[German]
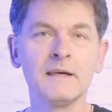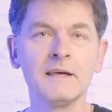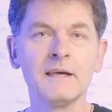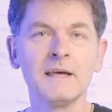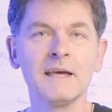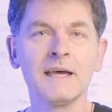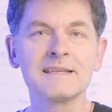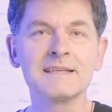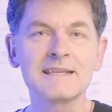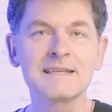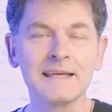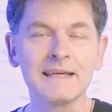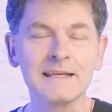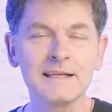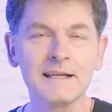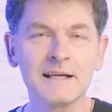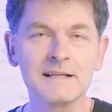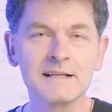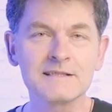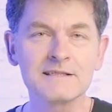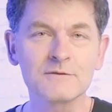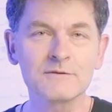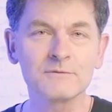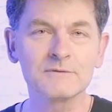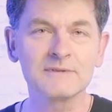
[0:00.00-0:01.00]
Es geht
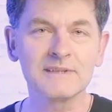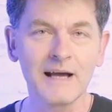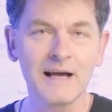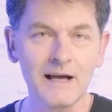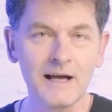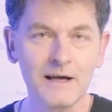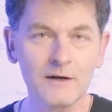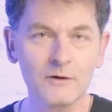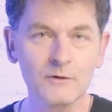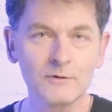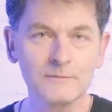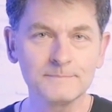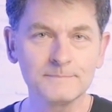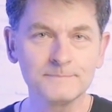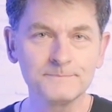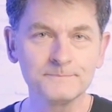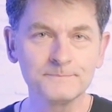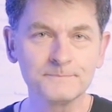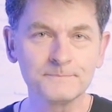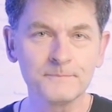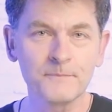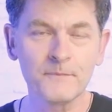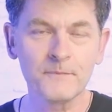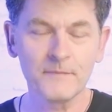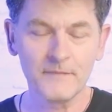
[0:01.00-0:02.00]
also darum,
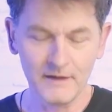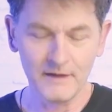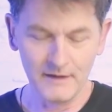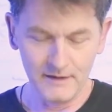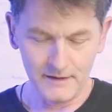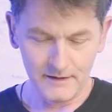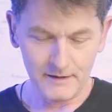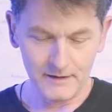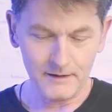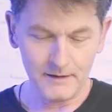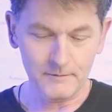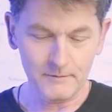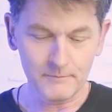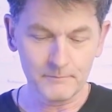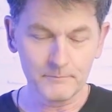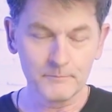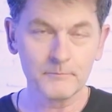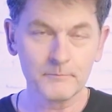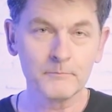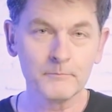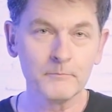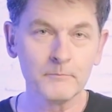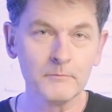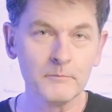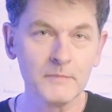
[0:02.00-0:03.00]

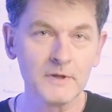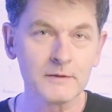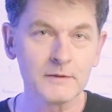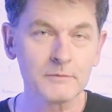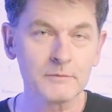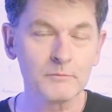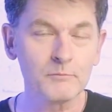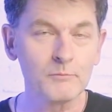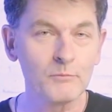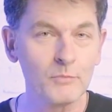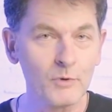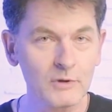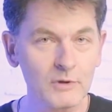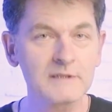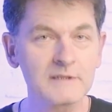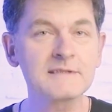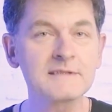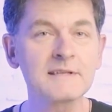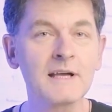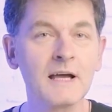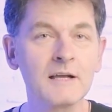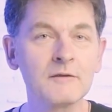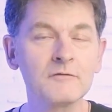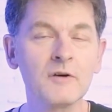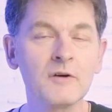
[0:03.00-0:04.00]
ähm, mit
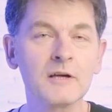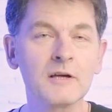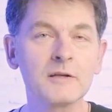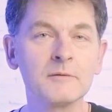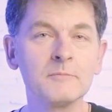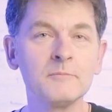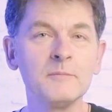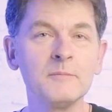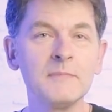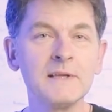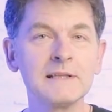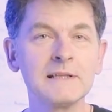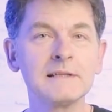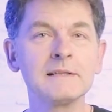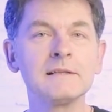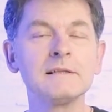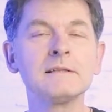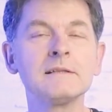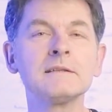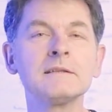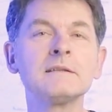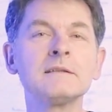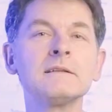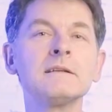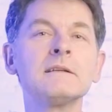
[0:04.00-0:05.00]
möglichst einfachen
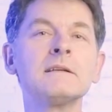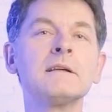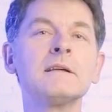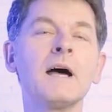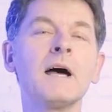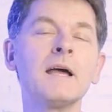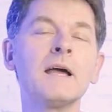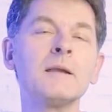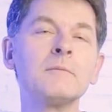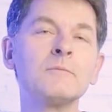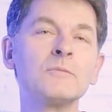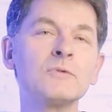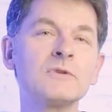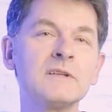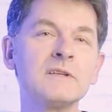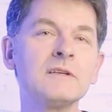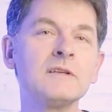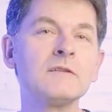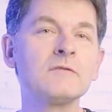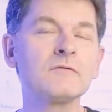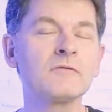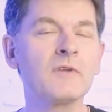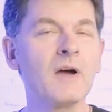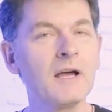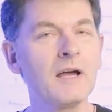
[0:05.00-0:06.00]
Mitteln ein
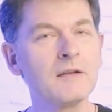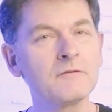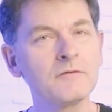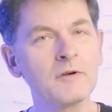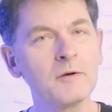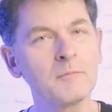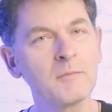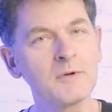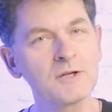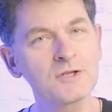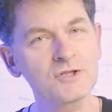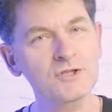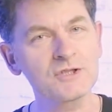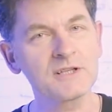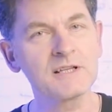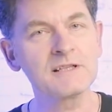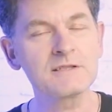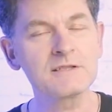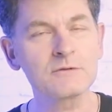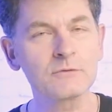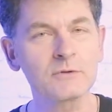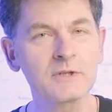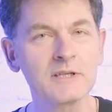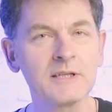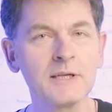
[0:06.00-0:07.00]
Motiv einfach mal schnell
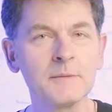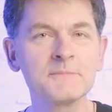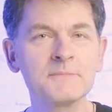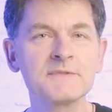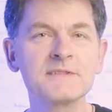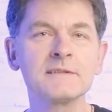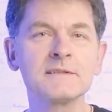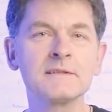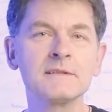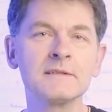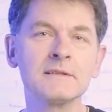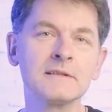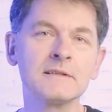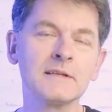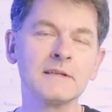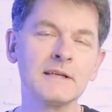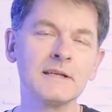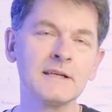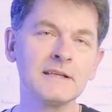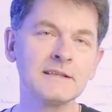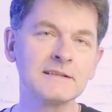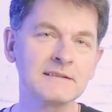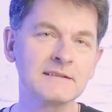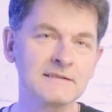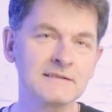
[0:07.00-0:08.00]
zu knipsen,
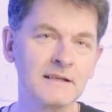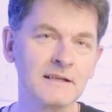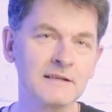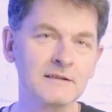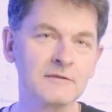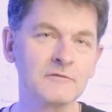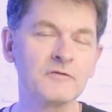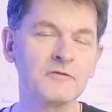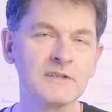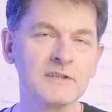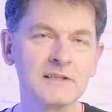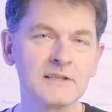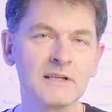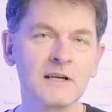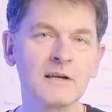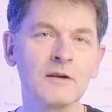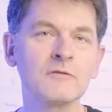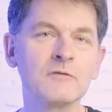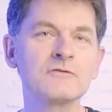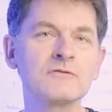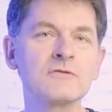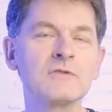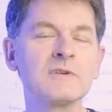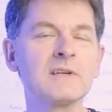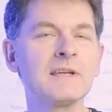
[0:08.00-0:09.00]
einen interessanten Filter
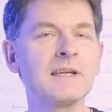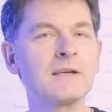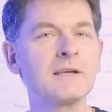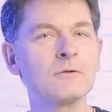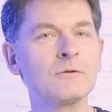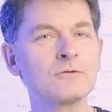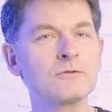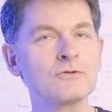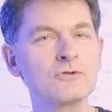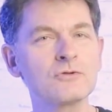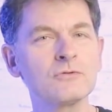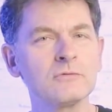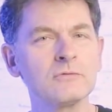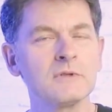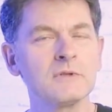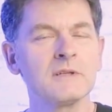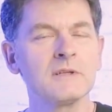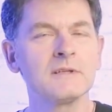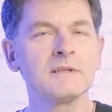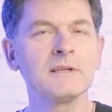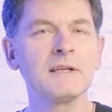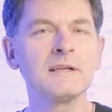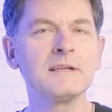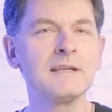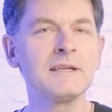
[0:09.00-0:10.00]
draufzulegen und schon
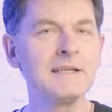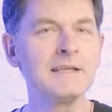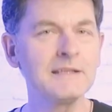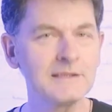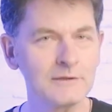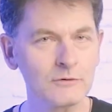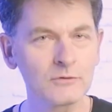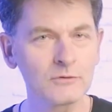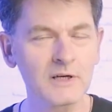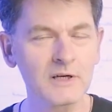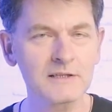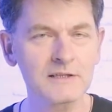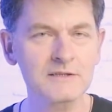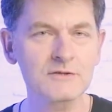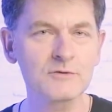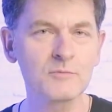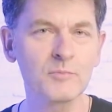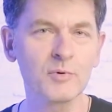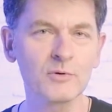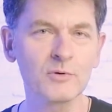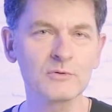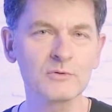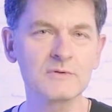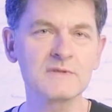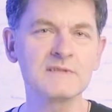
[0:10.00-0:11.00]
einen Hingucker zu
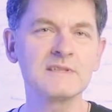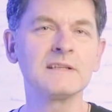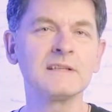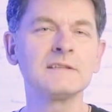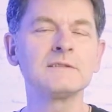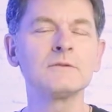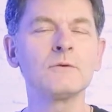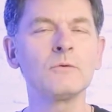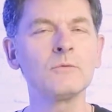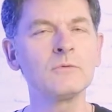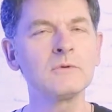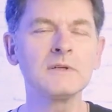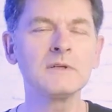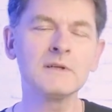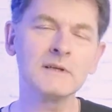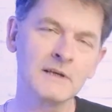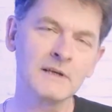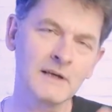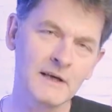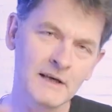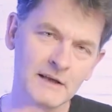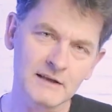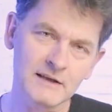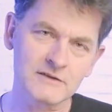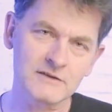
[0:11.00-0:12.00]
produzieren, ohne
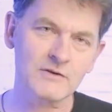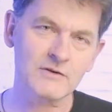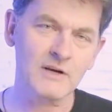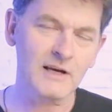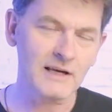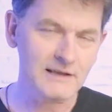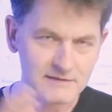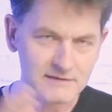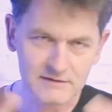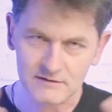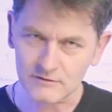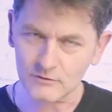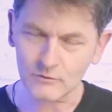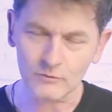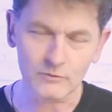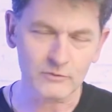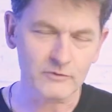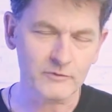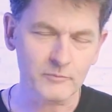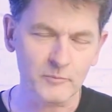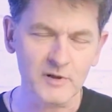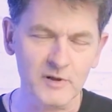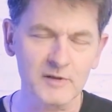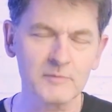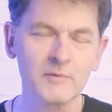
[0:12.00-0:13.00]
zuerst
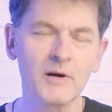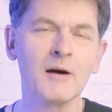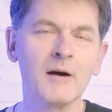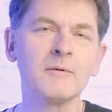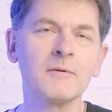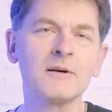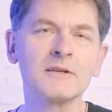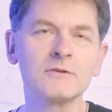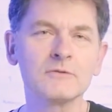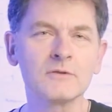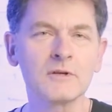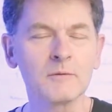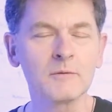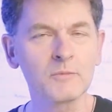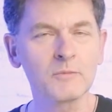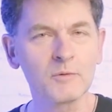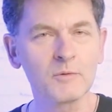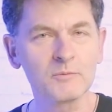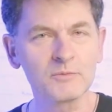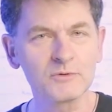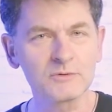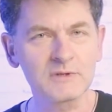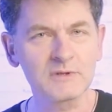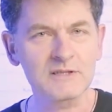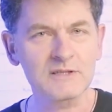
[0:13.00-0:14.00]
Großbildbearbeitung am
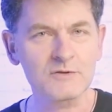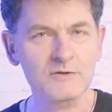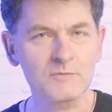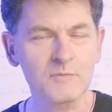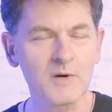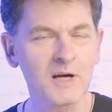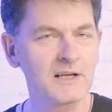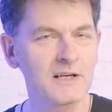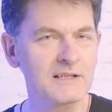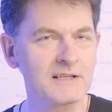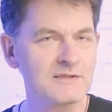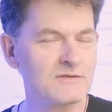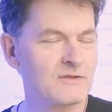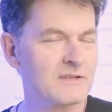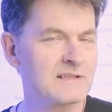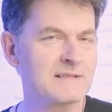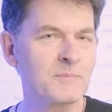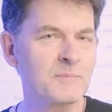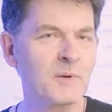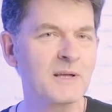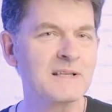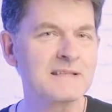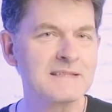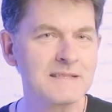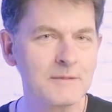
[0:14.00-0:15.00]
Computer zu machen. Also das
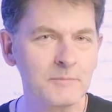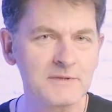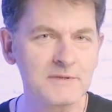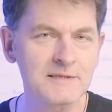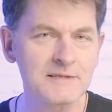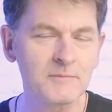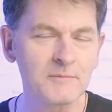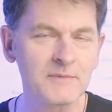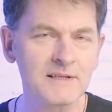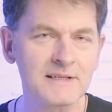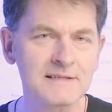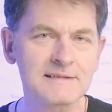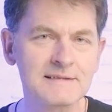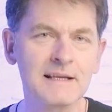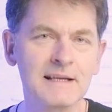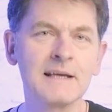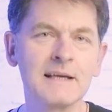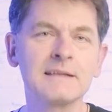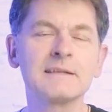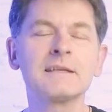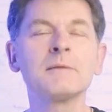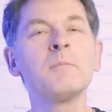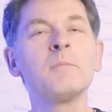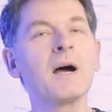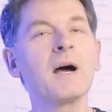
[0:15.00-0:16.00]
Prinzip ist immer das
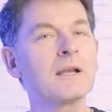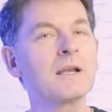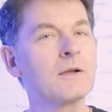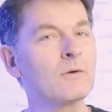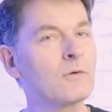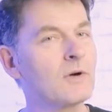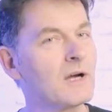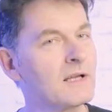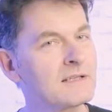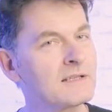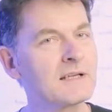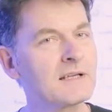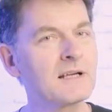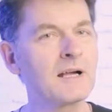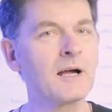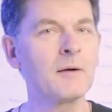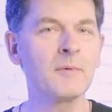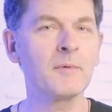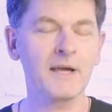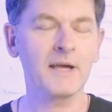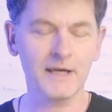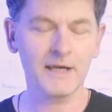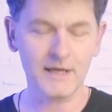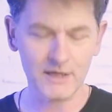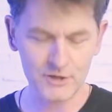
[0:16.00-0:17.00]
gleiche, machen auch andere
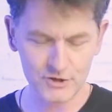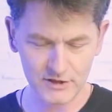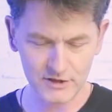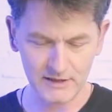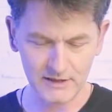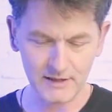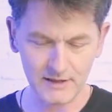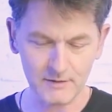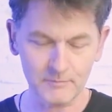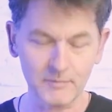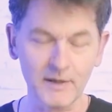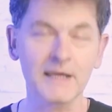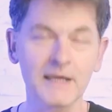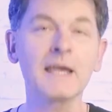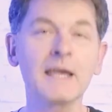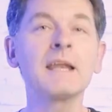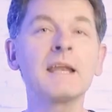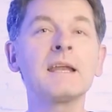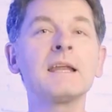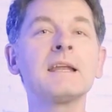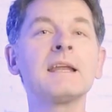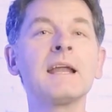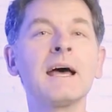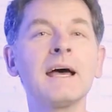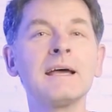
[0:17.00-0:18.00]
Kamerahersteller. Bei
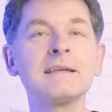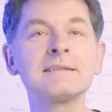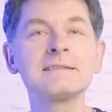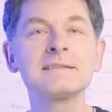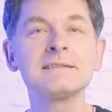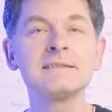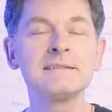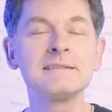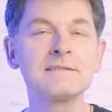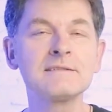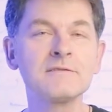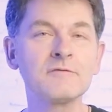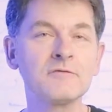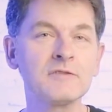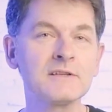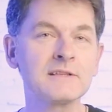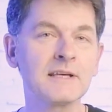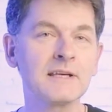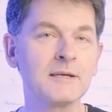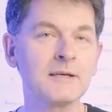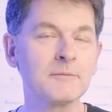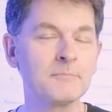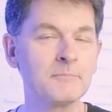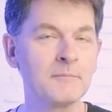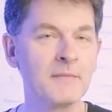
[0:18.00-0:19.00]
Canon heißen diese
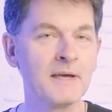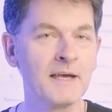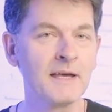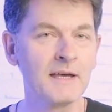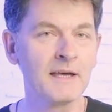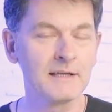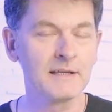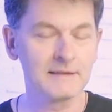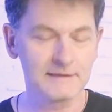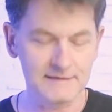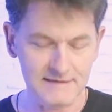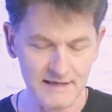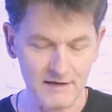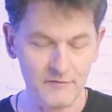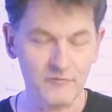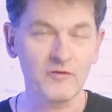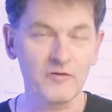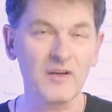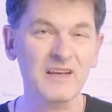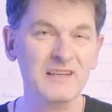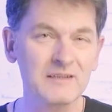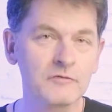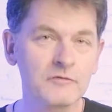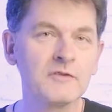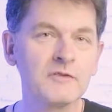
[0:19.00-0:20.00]
Filter eben, diese
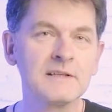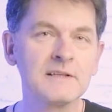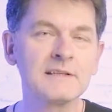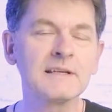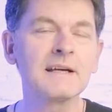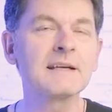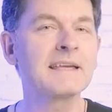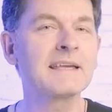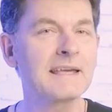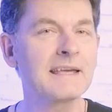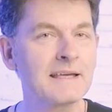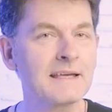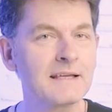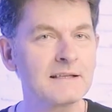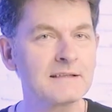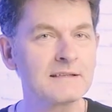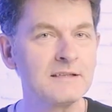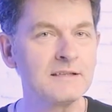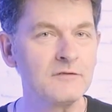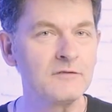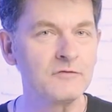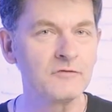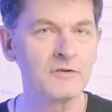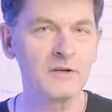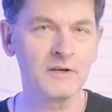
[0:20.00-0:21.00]
Effektfilter,
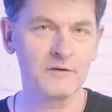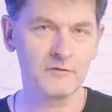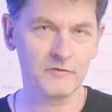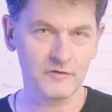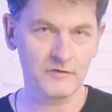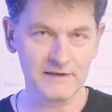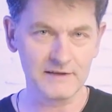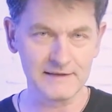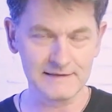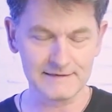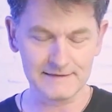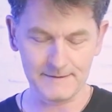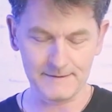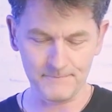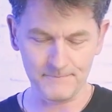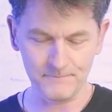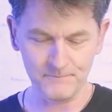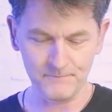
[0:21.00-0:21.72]
Kreativfilter.